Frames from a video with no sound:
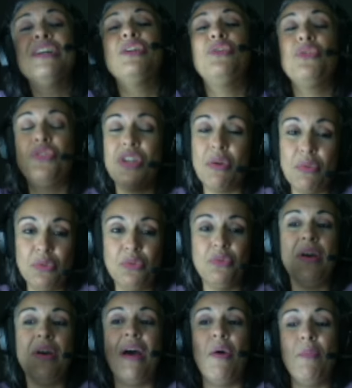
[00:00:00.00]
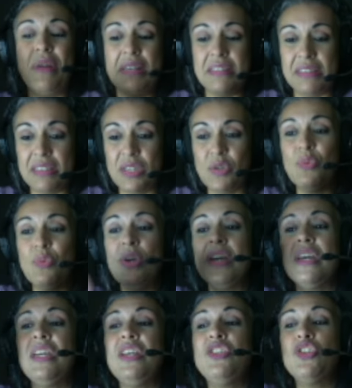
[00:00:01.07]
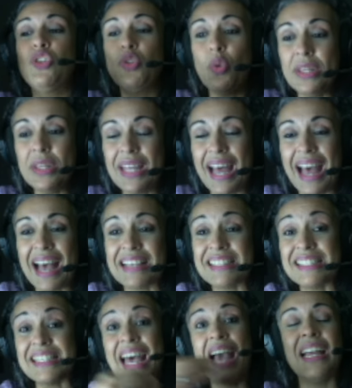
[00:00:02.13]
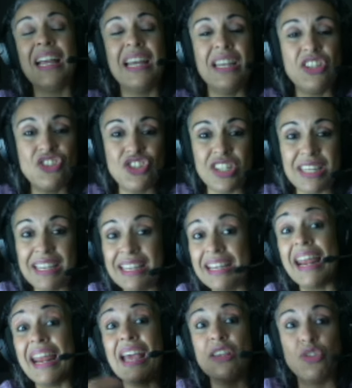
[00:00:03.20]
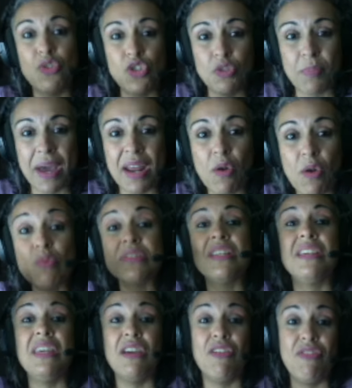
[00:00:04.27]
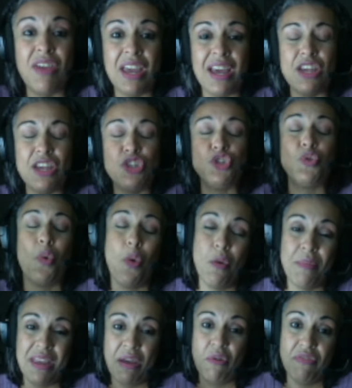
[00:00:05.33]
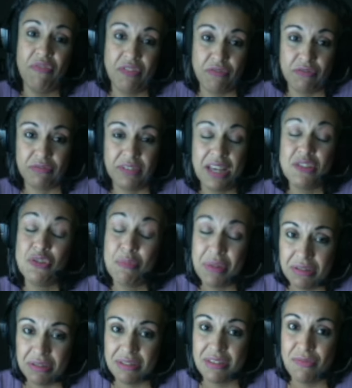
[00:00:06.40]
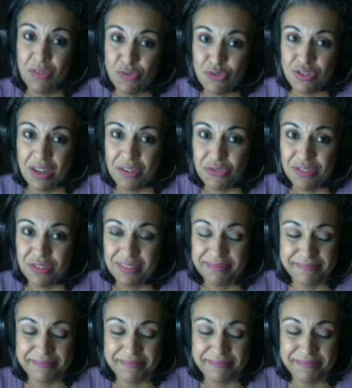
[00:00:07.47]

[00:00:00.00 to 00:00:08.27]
do Chaonu ao Brasil e de toda a saga de ingressos para conseguir ver este homem ao vivo. É sobre isso esse vídeo, gente.